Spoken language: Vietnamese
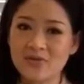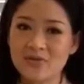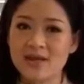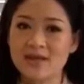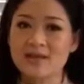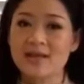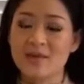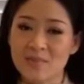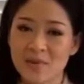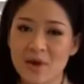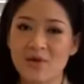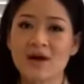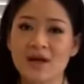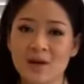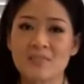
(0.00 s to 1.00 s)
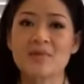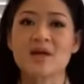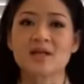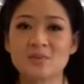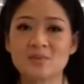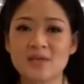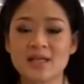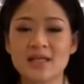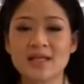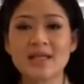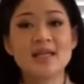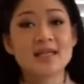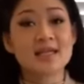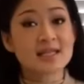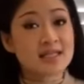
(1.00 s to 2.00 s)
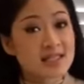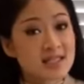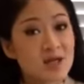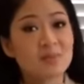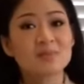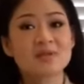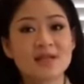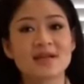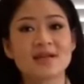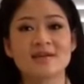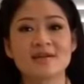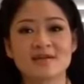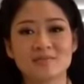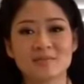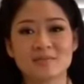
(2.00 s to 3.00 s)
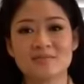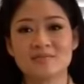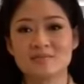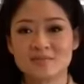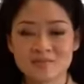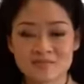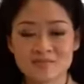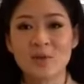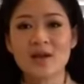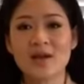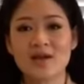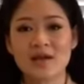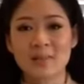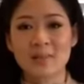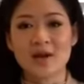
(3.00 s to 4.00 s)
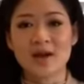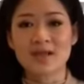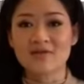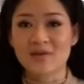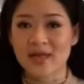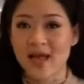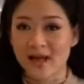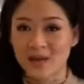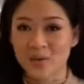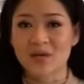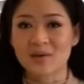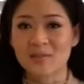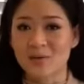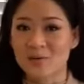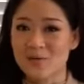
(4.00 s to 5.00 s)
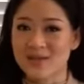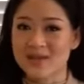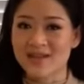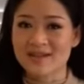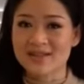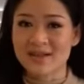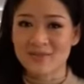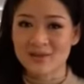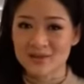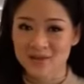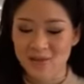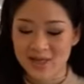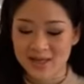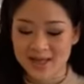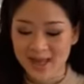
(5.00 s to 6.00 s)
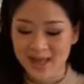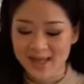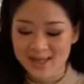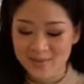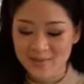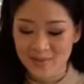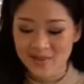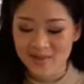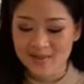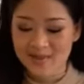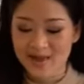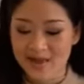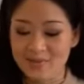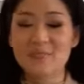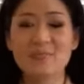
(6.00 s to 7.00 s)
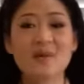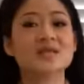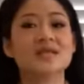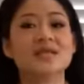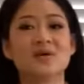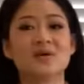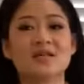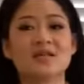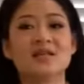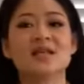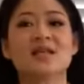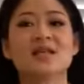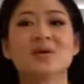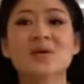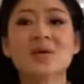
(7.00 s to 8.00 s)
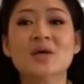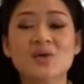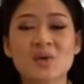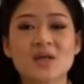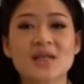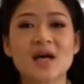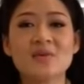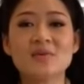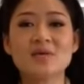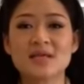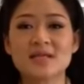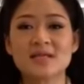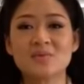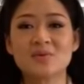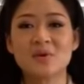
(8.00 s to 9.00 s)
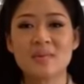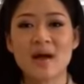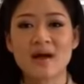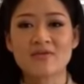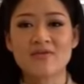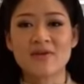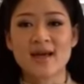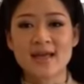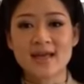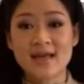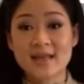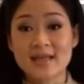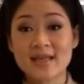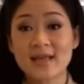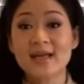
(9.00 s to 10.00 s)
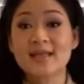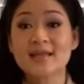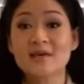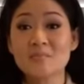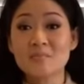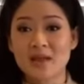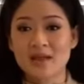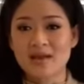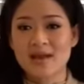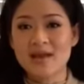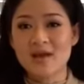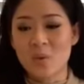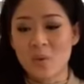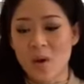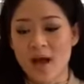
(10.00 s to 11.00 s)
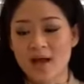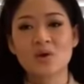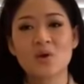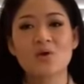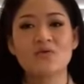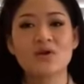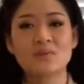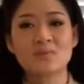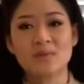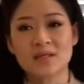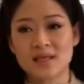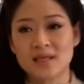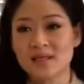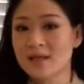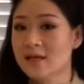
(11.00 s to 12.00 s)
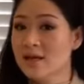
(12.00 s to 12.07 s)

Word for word: vị tìm hiểu và cập nhật thông tin trong từng mỗi lần gặp gỡ như vậy hàng tuần. Mong quý vị đón xem thường xuyên nhé. Một lần nữa cảm ơn bác sĩ Hội rất là nhiều. Tuần tới mình sẽ tiếp tục bàn về những cái chứng bệnh liên quan tới Covid mười chín.